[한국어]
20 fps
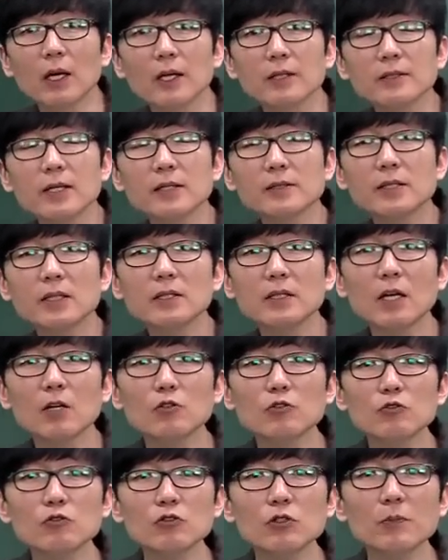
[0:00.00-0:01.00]

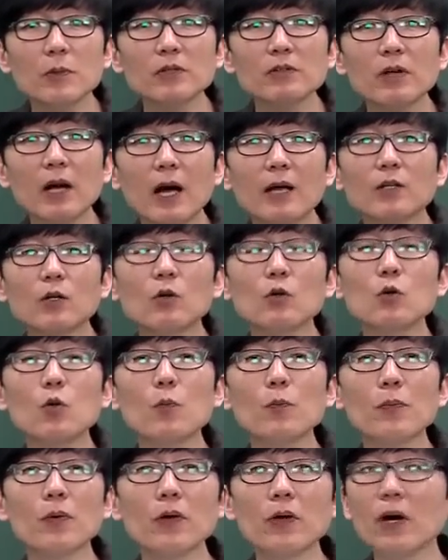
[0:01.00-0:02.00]
생산량을 줄이면서 가격을
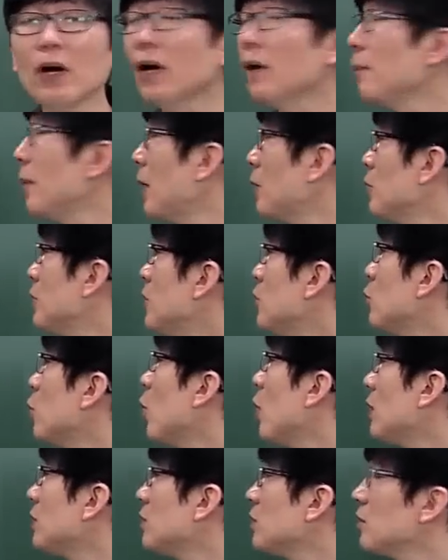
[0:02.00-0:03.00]
높여야 바로 이
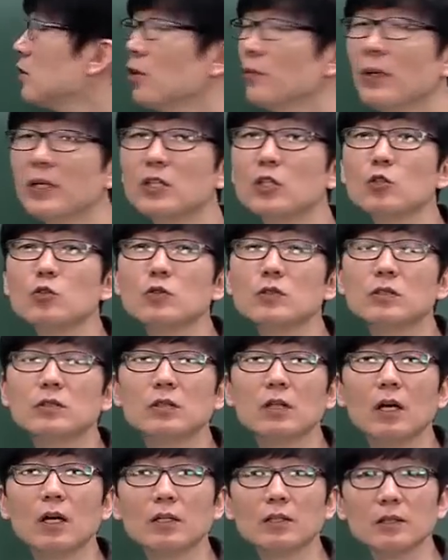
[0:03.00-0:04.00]
독과점 기업의 이윤
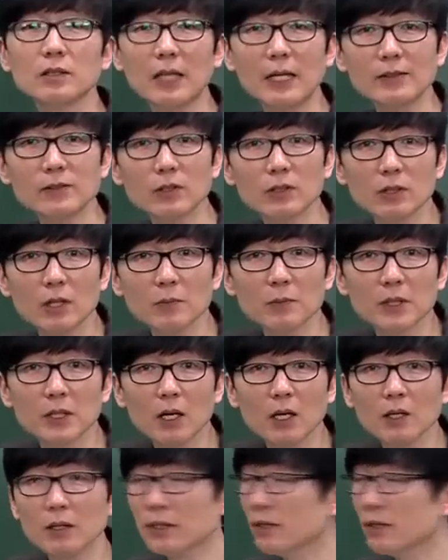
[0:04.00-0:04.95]
극대화가 달성이 됩니다.